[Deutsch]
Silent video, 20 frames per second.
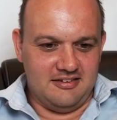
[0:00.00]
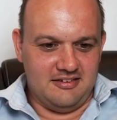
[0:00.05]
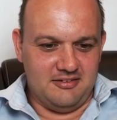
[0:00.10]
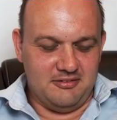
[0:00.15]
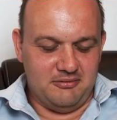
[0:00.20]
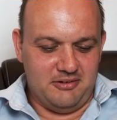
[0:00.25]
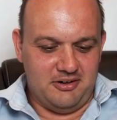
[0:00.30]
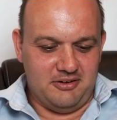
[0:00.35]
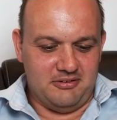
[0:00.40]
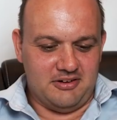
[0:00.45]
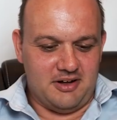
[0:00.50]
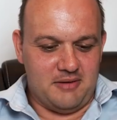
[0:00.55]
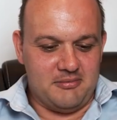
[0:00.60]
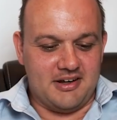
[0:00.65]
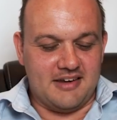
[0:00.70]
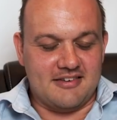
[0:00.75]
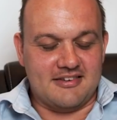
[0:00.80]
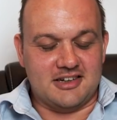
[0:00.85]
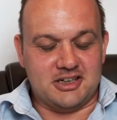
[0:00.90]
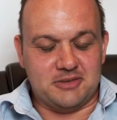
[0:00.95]
Wow, aber
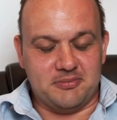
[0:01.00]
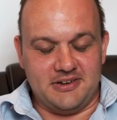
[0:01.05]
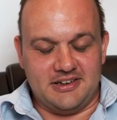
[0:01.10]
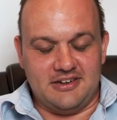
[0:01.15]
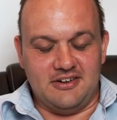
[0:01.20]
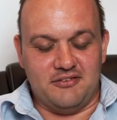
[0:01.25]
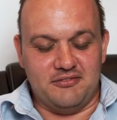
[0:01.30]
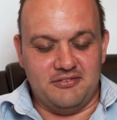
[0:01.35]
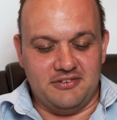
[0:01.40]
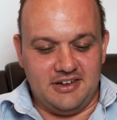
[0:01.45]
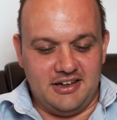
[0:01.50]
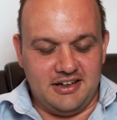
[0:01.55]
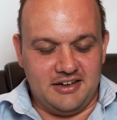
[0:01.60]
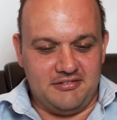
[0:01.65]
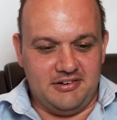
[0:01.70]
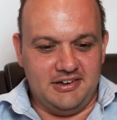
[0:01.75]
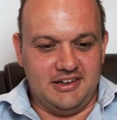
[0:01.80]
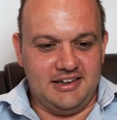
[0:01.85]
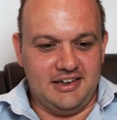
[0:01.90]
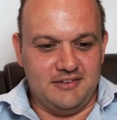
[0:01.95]
das spricht ja auch wieder eine
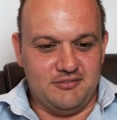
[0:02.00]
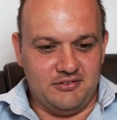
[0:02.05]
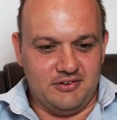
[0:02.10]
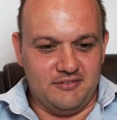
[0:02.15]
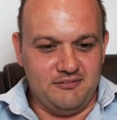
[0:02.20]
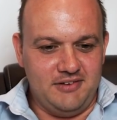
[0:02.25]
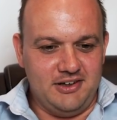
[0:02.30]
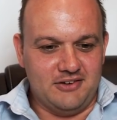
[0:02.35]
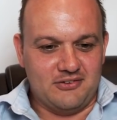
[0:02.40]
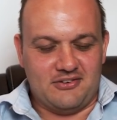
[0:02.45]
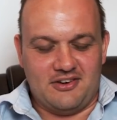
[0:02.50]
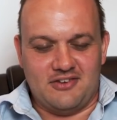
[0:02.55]
Qualität von den Videos.